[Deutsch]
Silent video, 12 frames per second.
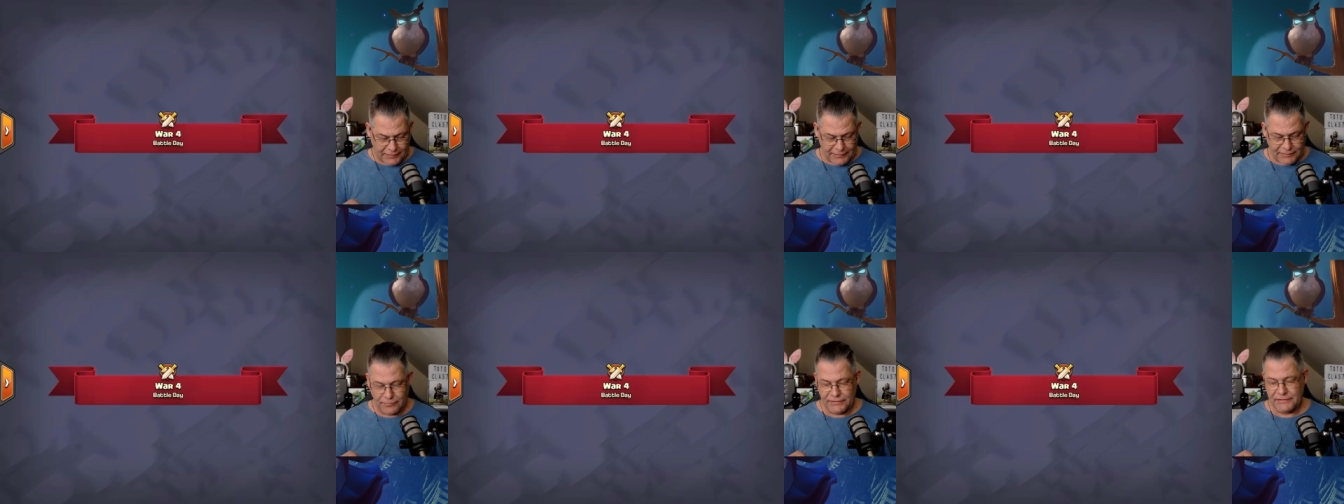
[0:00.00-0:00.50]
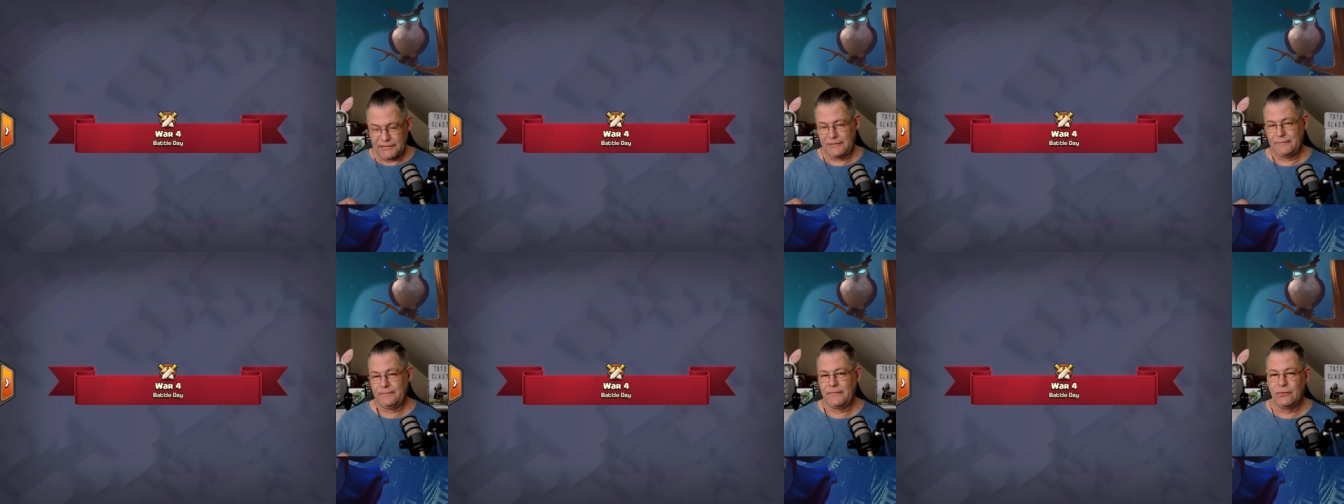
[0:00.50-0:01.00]
so ein
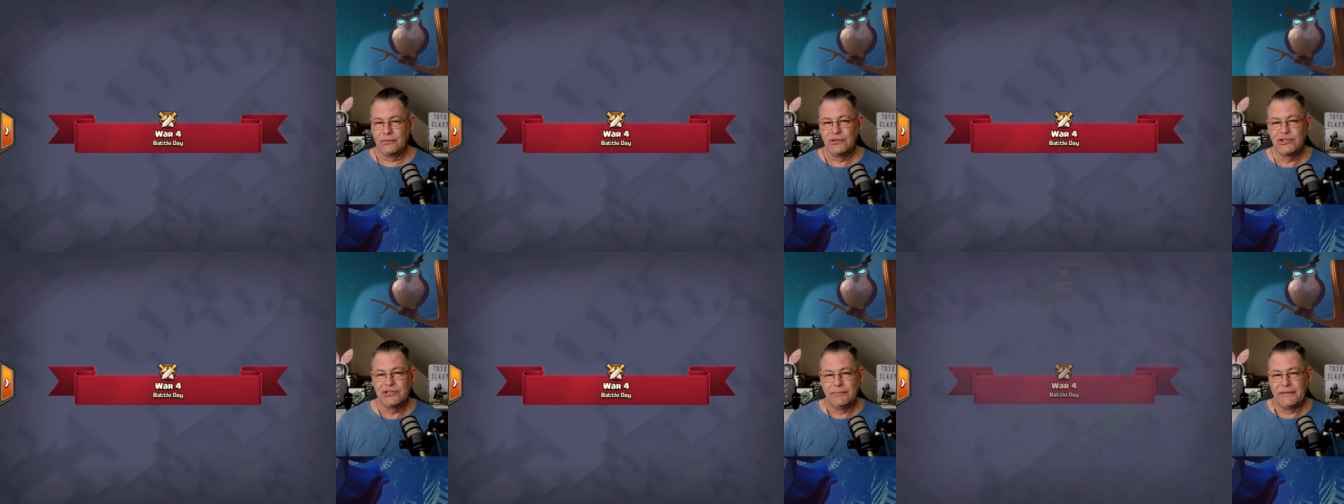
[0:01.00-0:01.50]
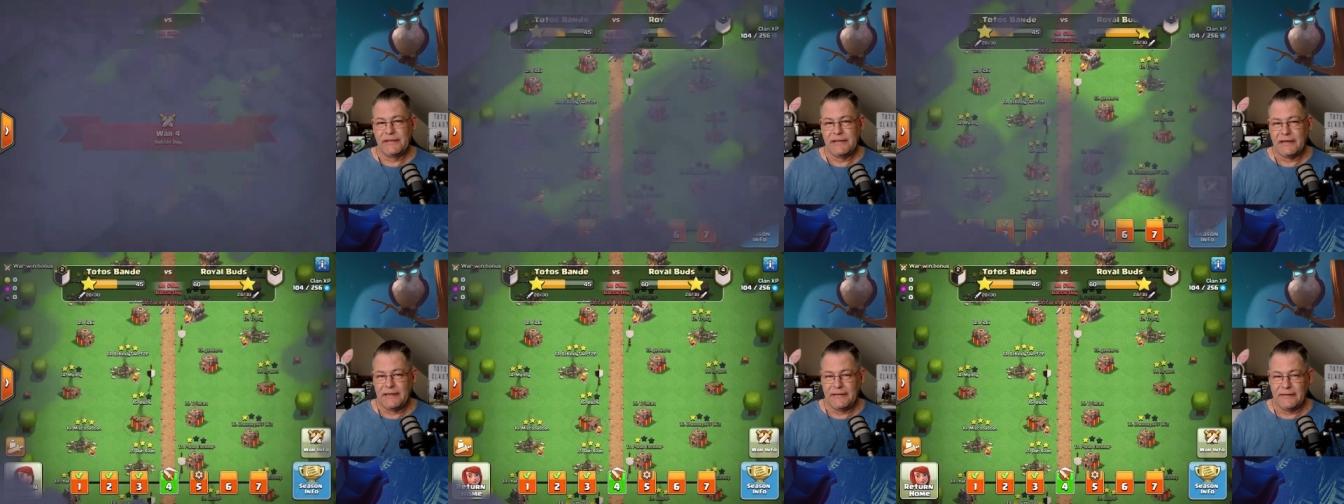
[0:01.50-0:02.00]
bisschen
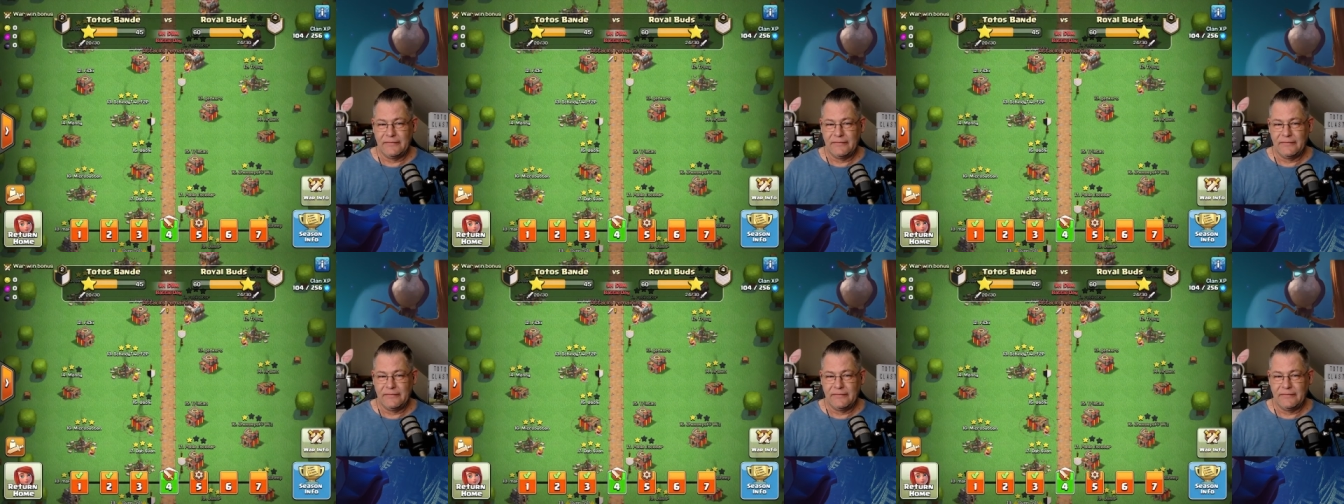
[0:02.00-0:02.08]
Unstimmigkeiten,